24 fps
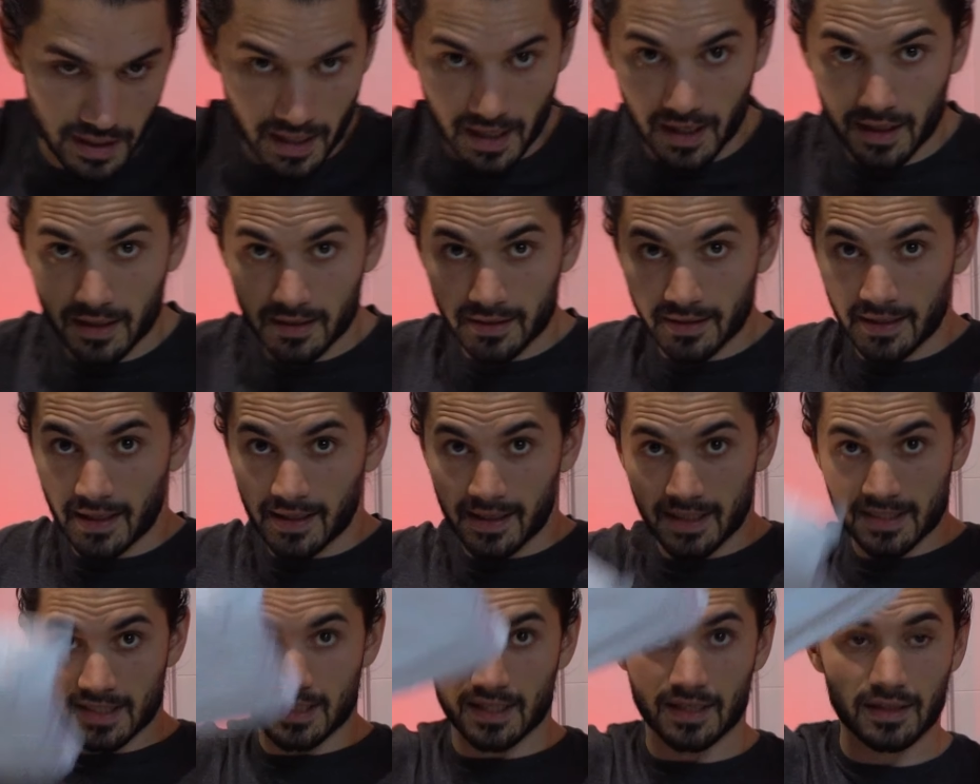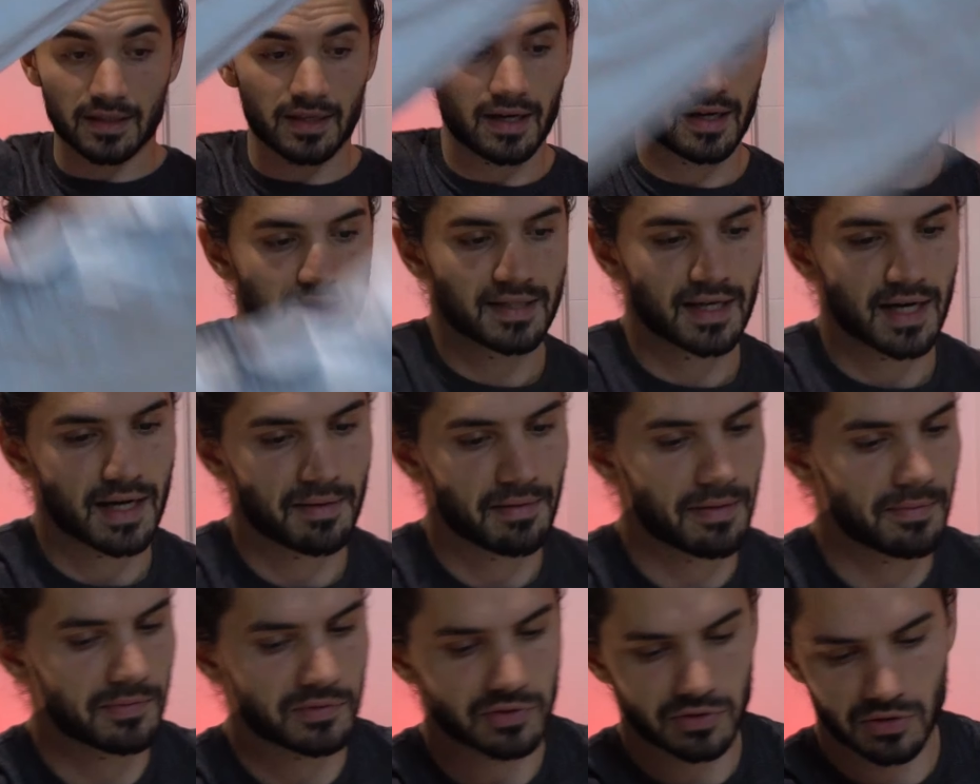ya, ya casi, ya casi
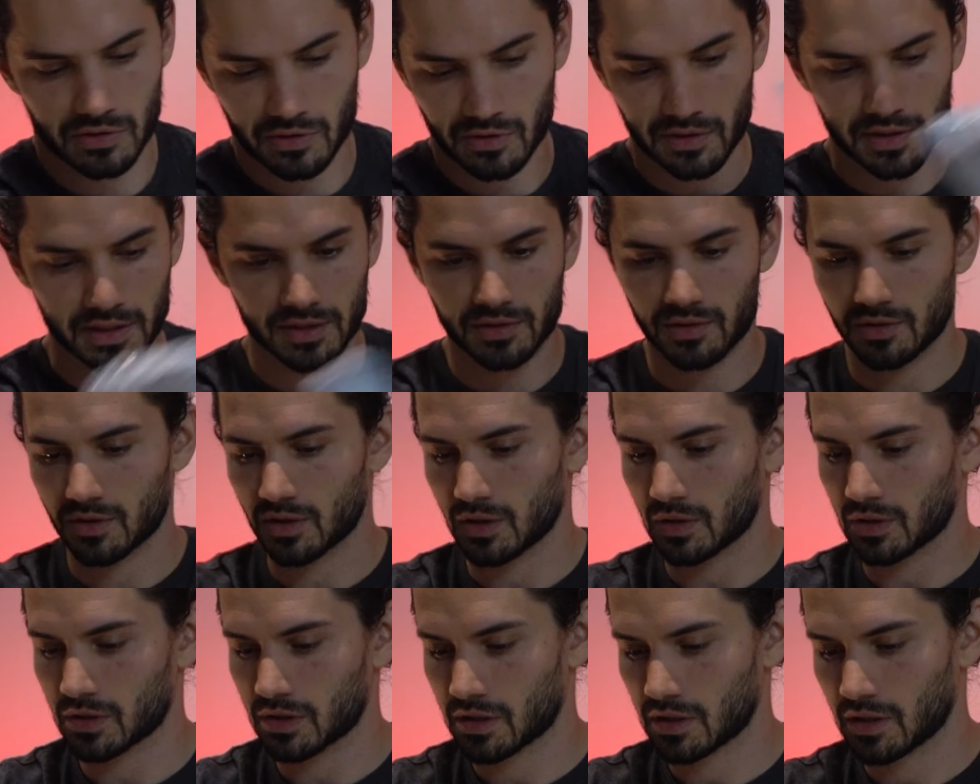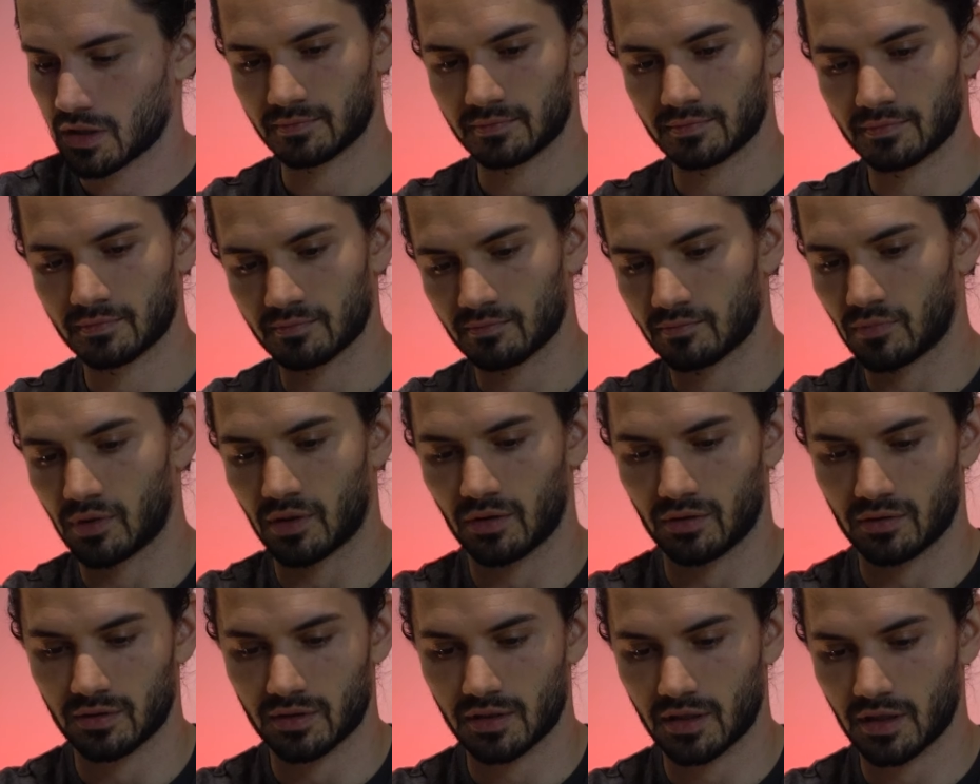acabamos con estos dos.
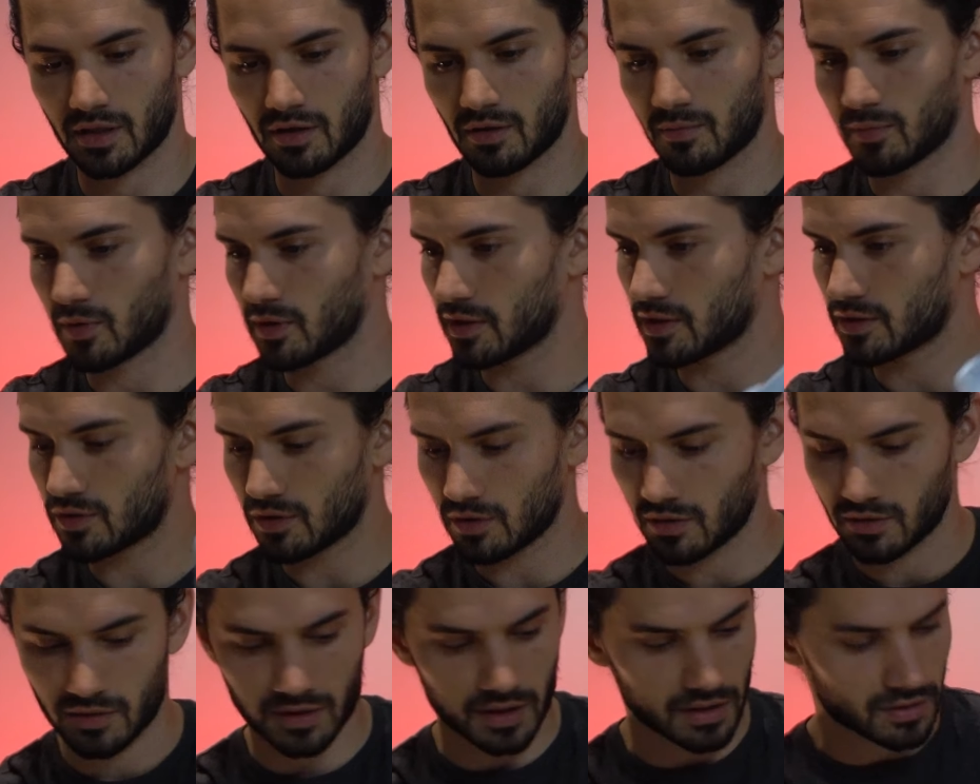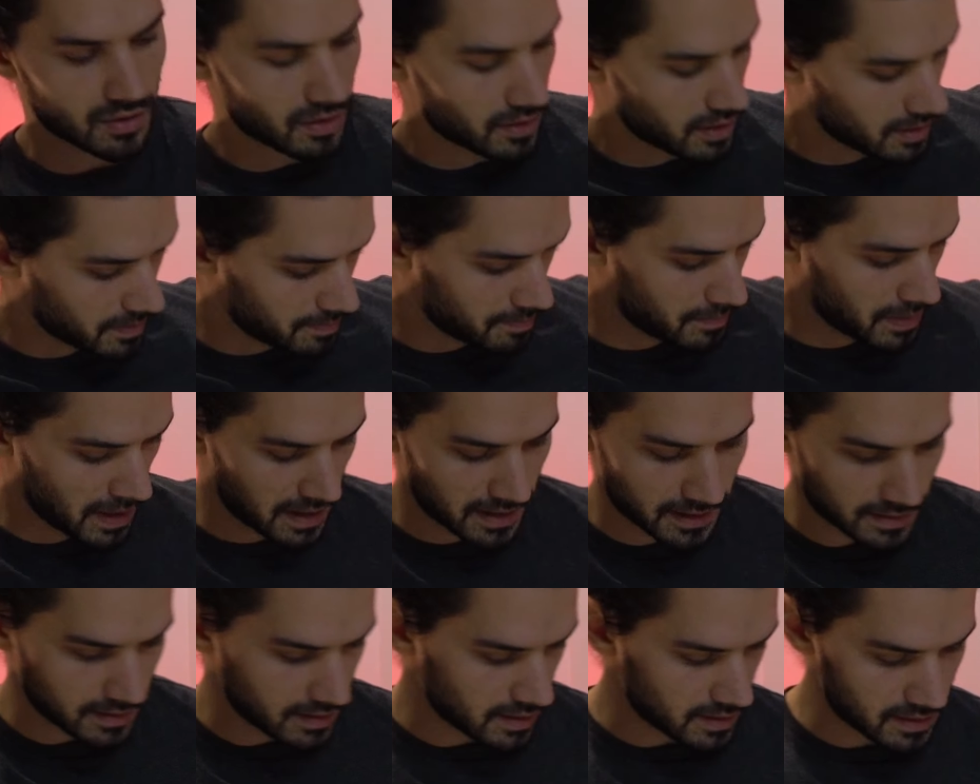Bueno, es que como he dicho, dentro de
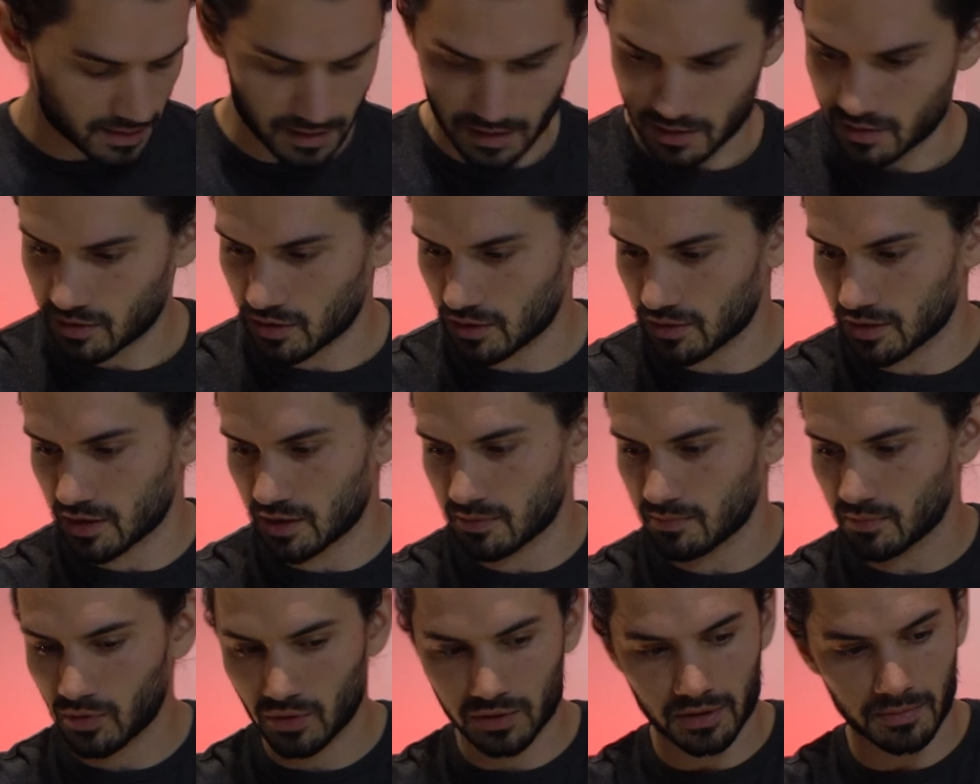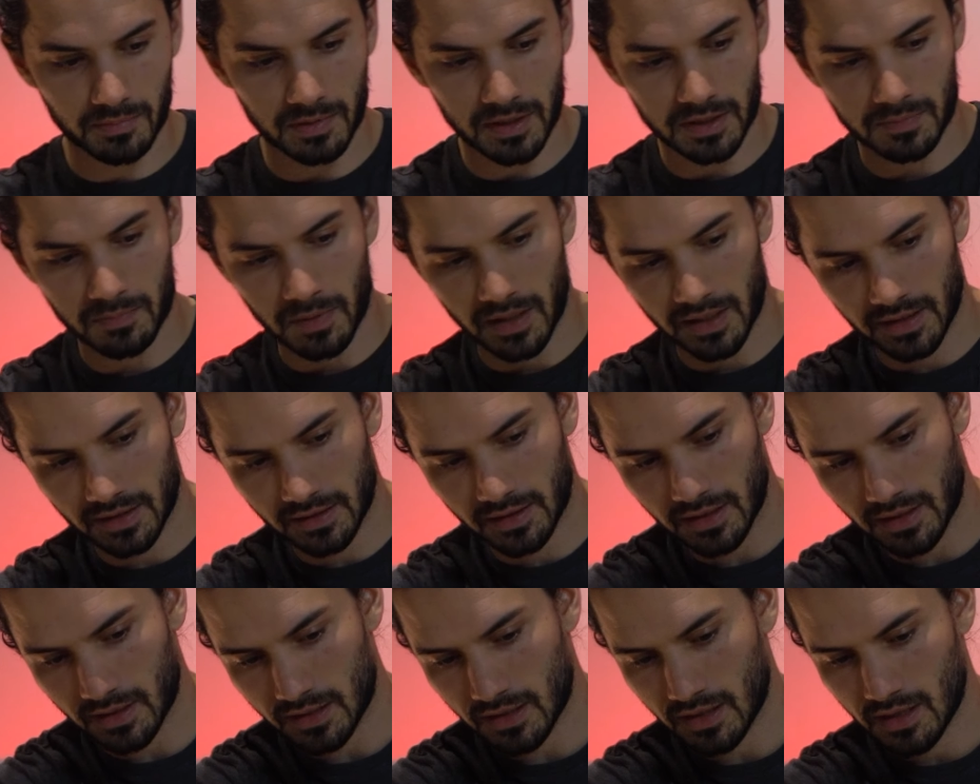paquetes se esconden múltiples
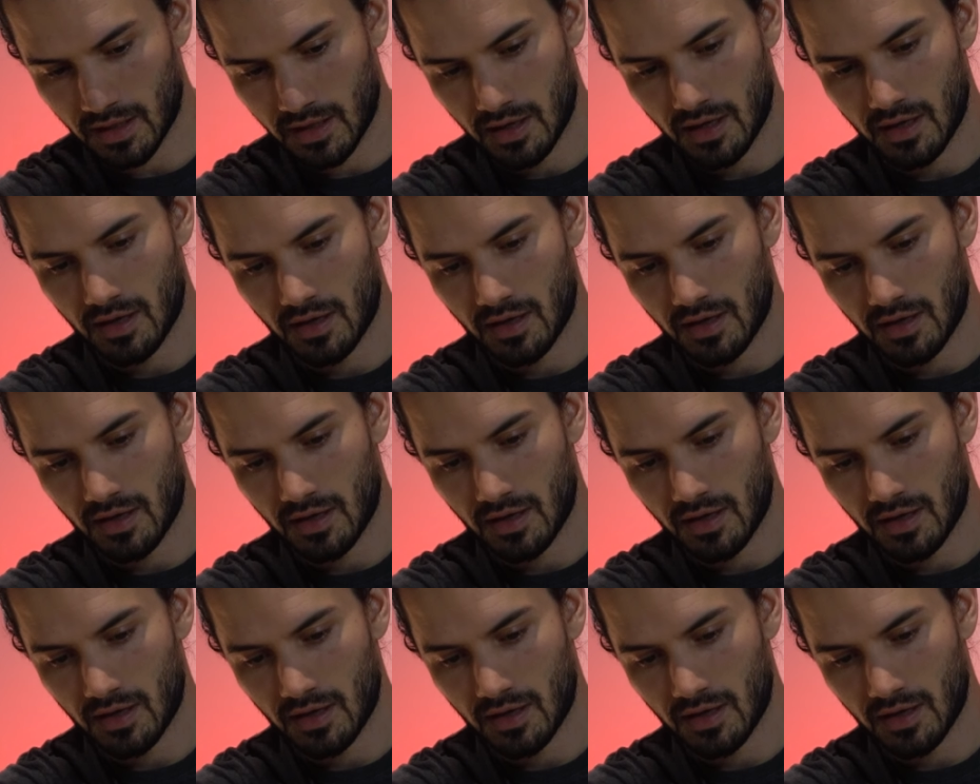paquetes.